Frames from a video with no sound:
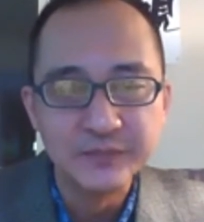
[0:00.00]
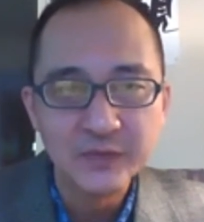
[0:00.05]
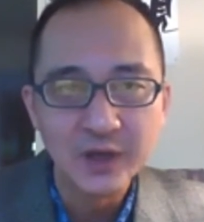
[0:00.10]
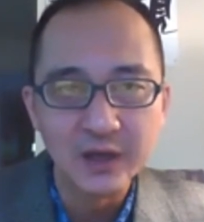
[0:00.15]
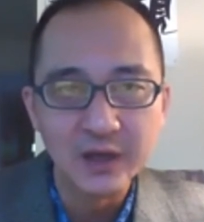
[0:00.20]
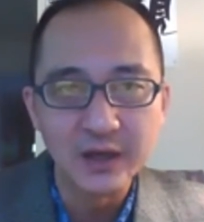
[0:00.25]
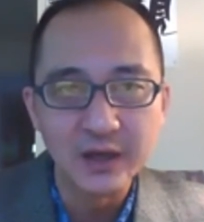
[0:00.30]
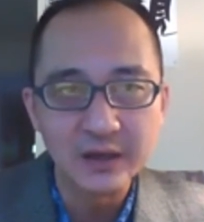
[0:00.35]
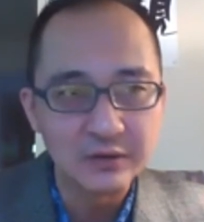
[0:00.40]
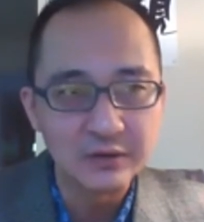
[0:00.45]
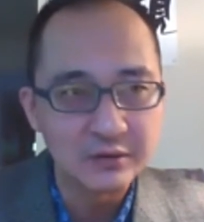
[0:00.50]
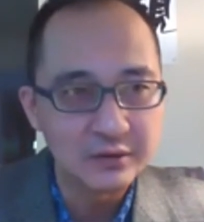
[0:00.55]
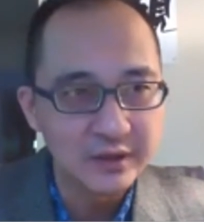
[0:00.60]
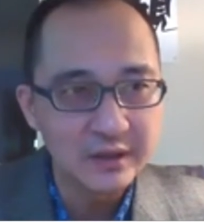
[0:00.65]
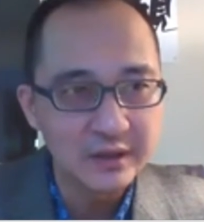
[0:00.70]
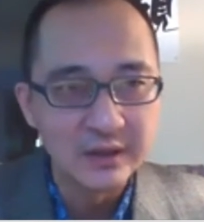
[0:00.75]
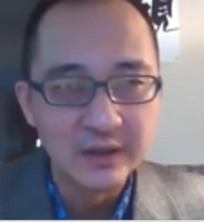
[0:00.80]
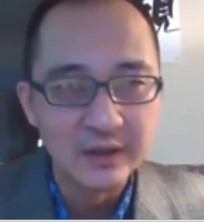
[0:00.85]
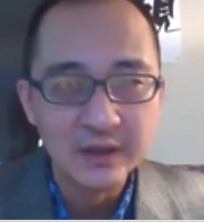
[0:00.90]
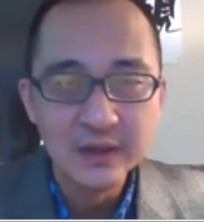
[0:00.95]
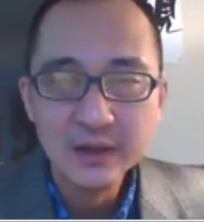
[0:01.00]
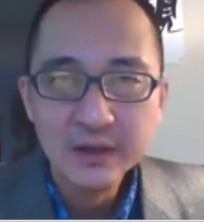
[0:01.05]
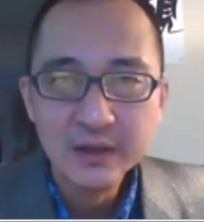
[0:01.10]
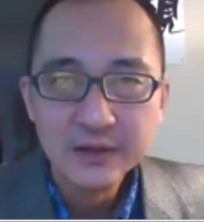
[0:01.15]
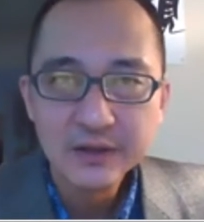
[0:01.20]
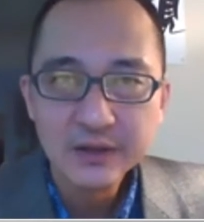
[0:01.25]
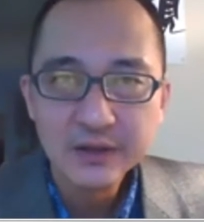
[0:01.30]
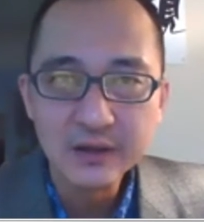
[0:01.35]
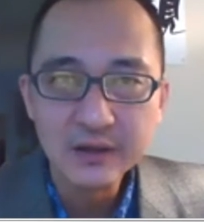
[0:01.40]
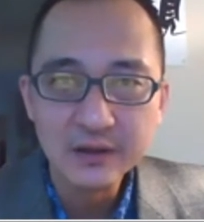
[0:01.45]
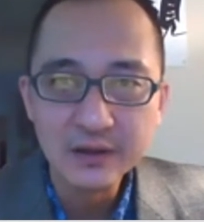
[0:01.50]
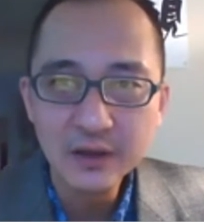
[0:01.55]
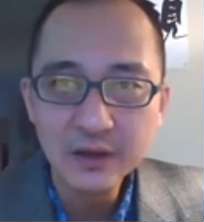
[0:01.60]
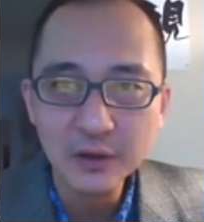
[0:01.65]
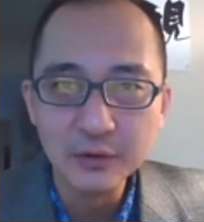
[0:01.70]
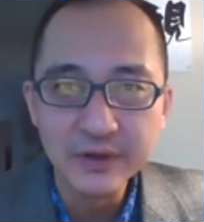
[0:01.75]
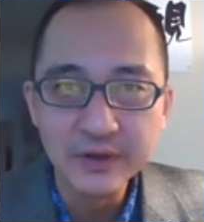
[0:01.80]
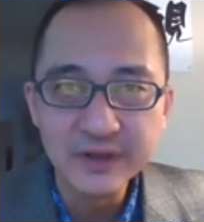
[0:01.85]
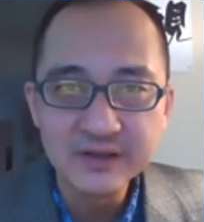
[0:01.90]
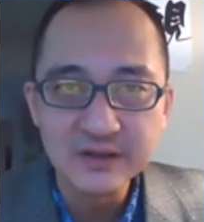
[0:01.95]
啊！还说呢，这个
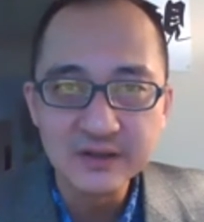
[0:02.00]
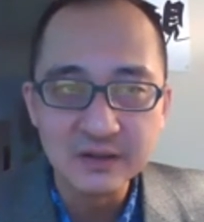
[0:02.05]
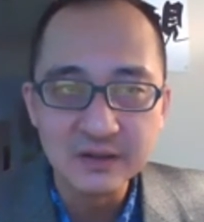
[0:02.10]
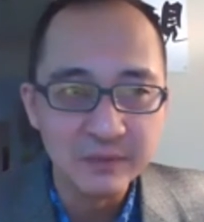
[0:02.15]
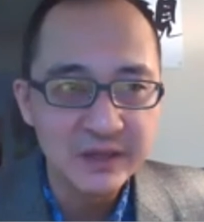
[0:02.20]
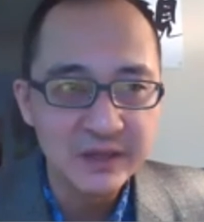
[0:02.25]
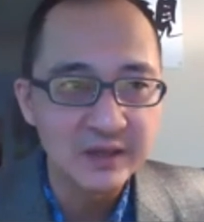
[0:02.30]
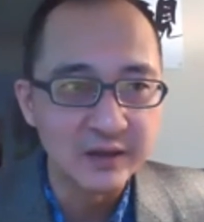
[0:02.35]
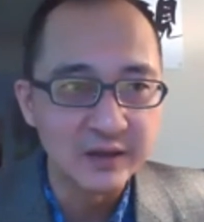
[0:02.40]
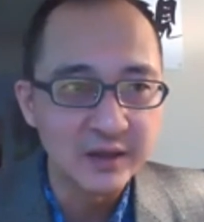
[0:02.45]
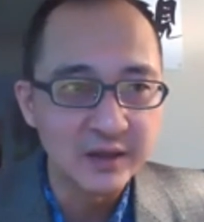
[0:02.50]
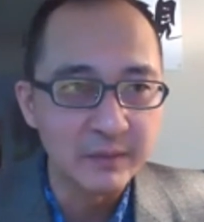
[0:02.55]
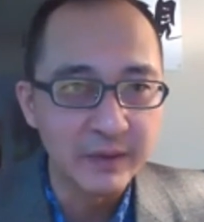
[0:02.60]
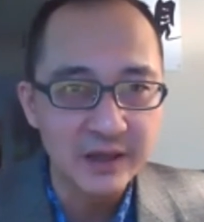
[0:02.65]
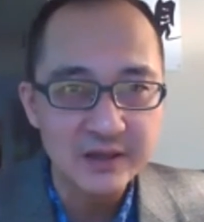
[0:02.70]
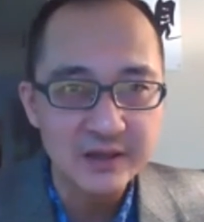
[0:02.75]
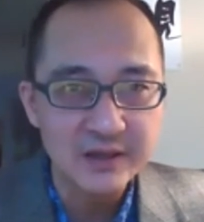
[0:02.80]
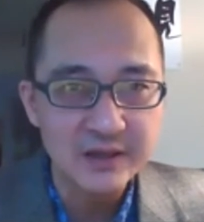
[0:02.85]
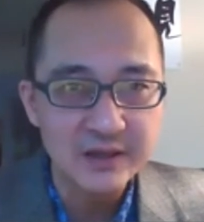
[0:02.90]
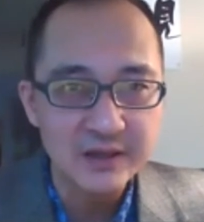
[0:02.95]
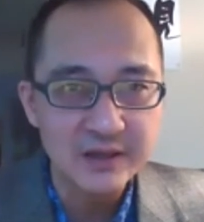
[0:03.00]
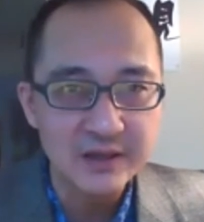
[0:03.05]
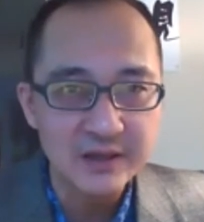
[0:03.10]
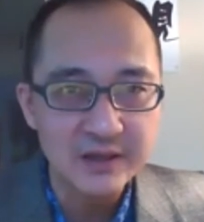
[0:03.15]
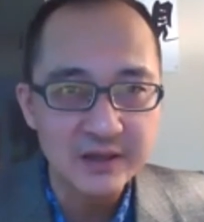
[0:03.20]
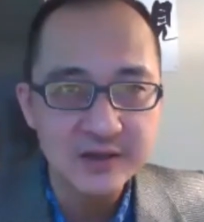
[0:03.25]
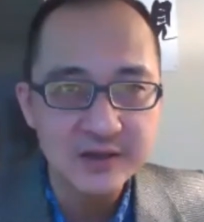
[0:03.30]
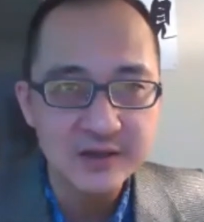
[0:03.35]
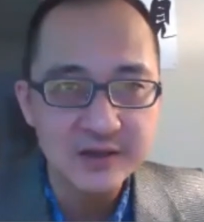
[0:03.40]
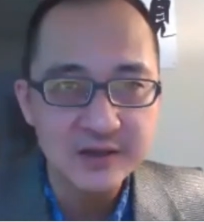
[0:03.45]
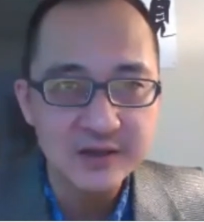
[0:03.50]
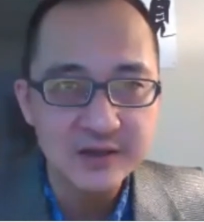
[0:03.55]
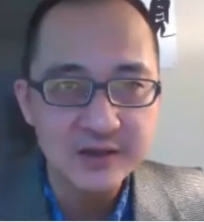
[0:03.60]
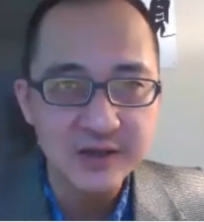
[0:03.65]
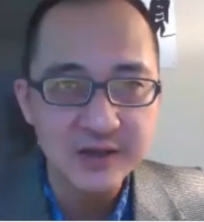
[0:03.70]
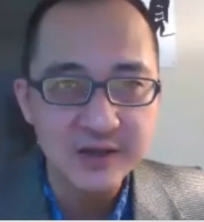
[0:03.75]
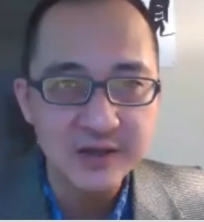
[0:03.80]
后悔自己早点把他炒了啊！